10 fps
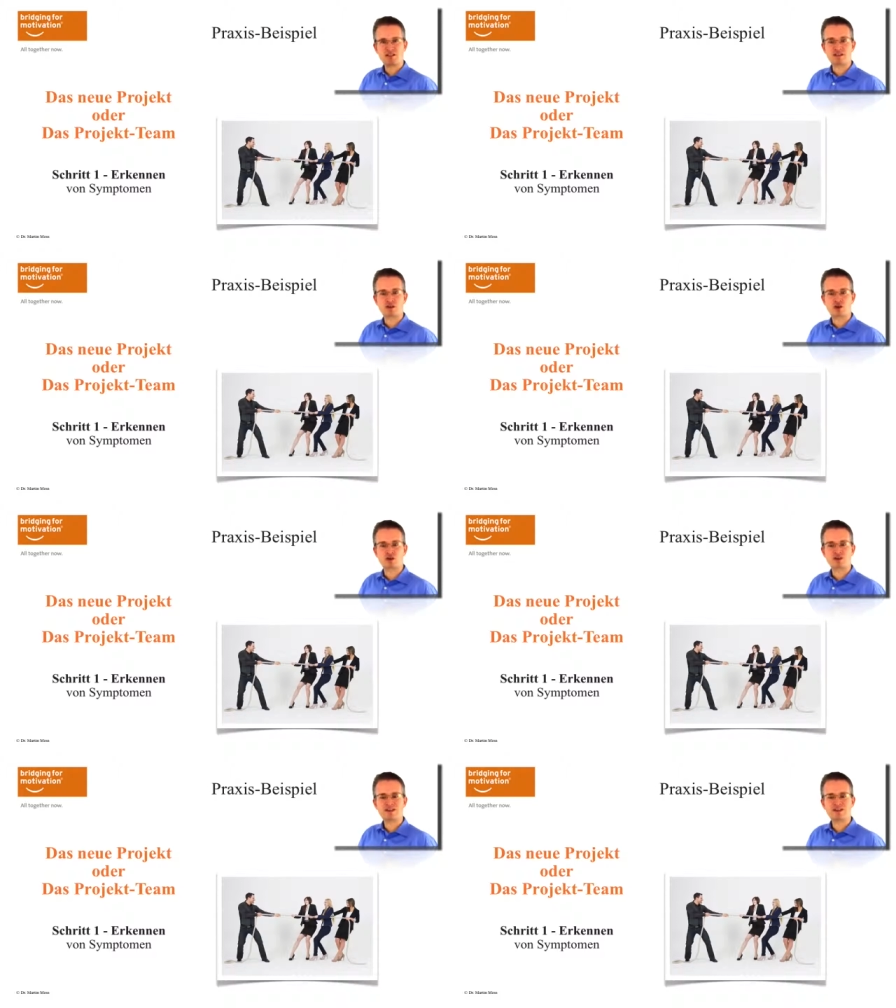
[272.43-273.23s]
hier auch
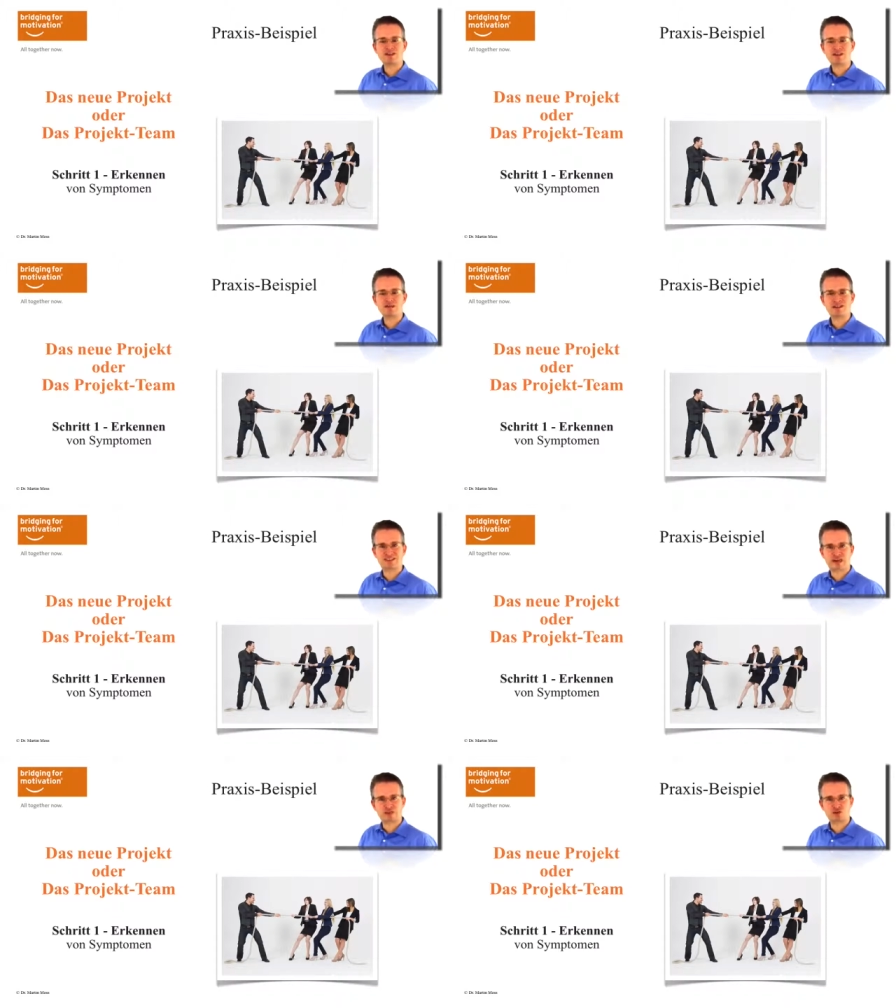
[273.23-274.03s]
eine, irgendwie
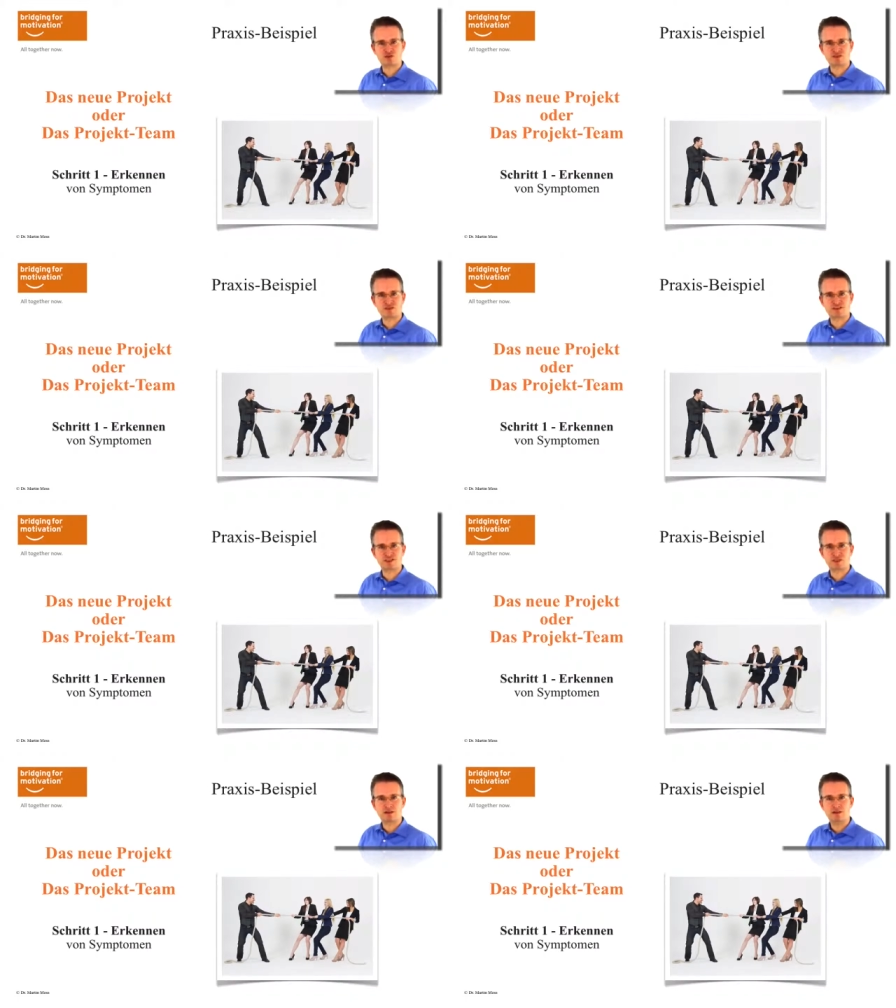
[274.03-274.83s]
Zeit zu
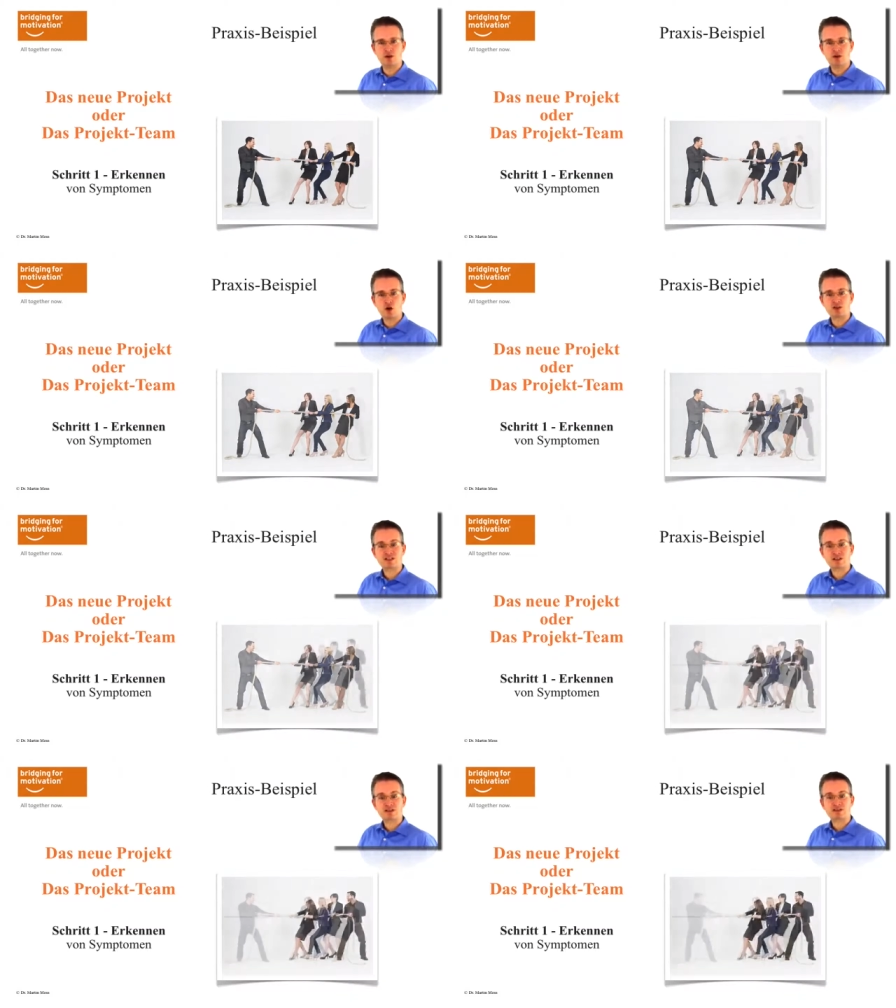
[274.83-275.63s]
investieren. Und
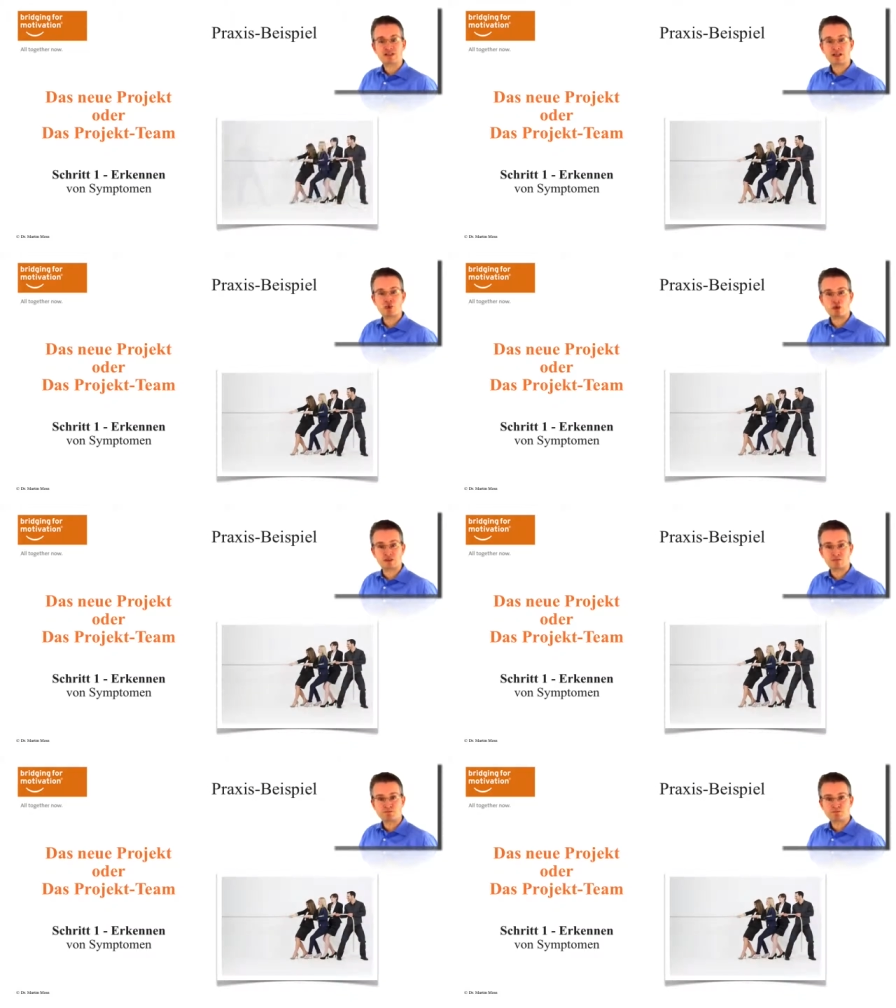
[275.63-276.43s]
genau das war der
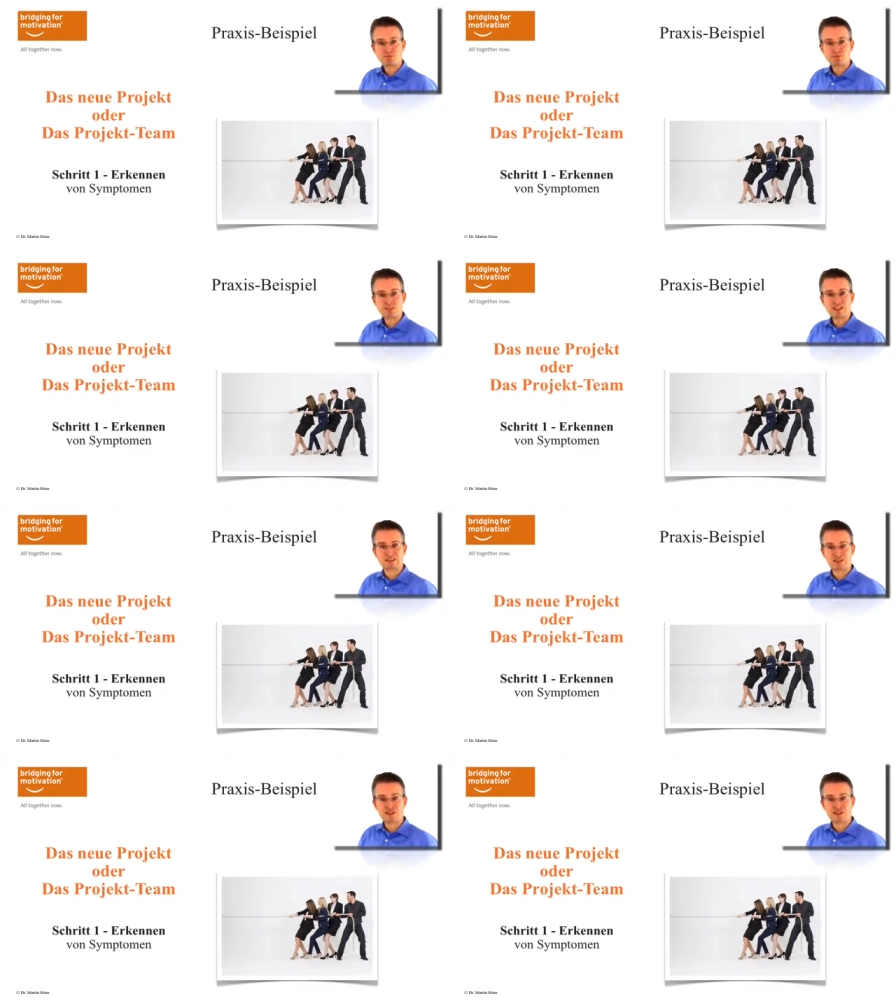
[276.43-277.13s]
Punkt. Sie